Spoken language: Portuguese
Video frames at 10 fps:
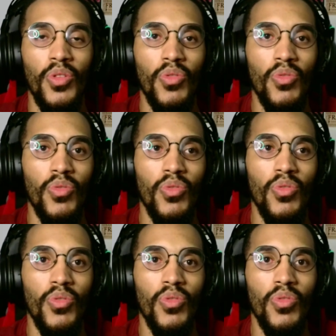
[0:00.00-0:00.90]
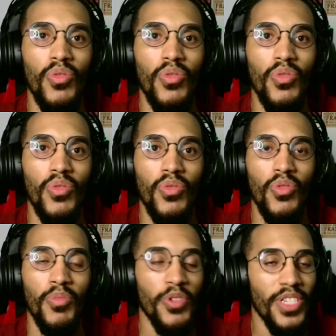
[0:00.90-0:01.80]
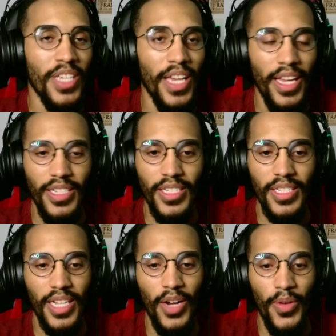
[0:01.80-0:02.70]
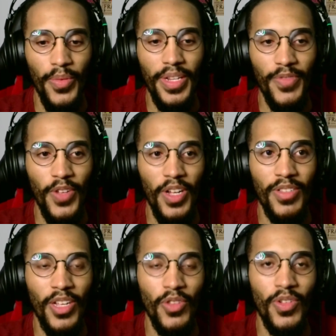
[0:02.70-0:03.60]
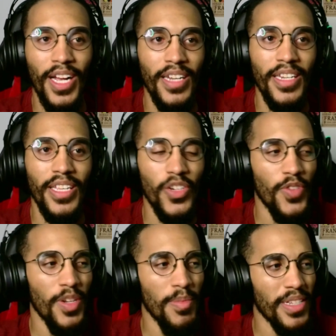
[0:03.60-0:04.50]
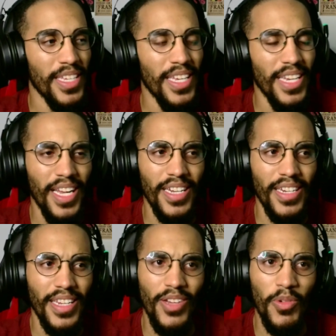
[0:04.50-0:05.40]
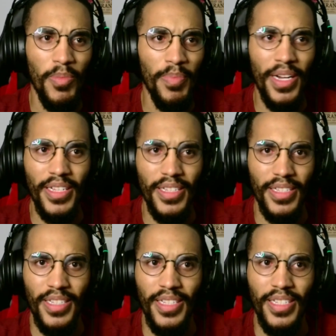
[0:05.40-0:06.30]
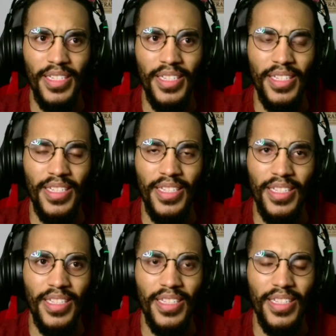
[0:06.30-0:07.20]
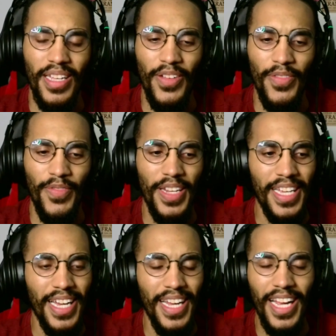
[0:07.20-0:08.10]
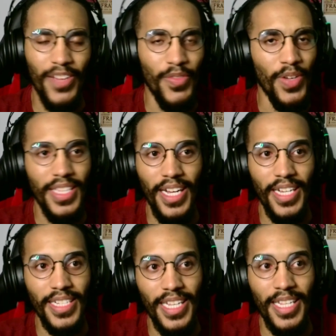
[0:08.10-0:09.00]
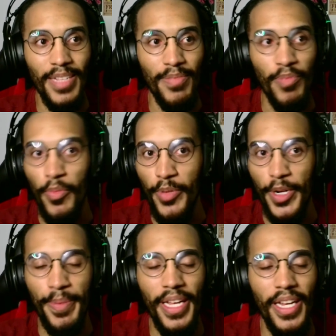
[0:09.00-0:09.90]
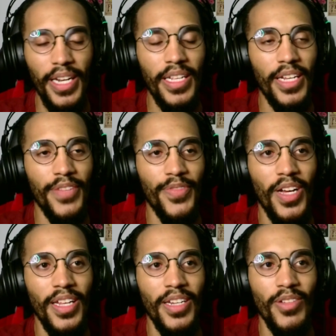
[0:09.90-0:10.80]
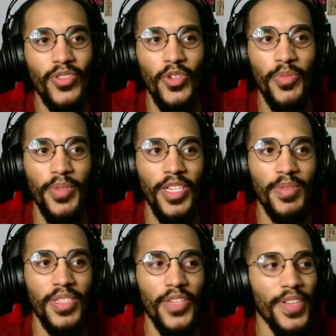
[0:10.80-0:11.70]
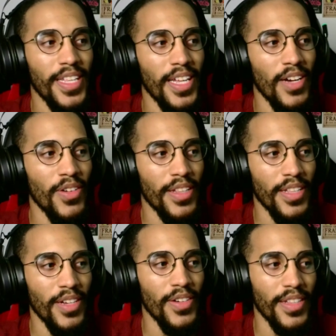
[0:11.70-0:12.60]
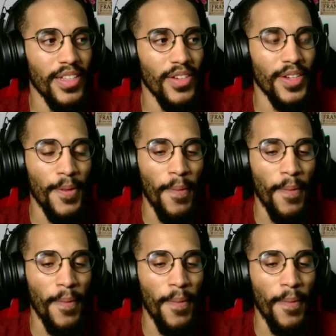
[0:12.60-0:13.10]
no, no podcast e tal. E ele falou, ah, o tal do Caneco. Eu falei, mano, quem é Caneco, pai? Aí eu falei, caraca, vou atrás. Aí eu perdi pra ele, né? Ele falou, ah, não, sou eu mesmo e então, tal. Eu falei, da hora, da hora, da hora.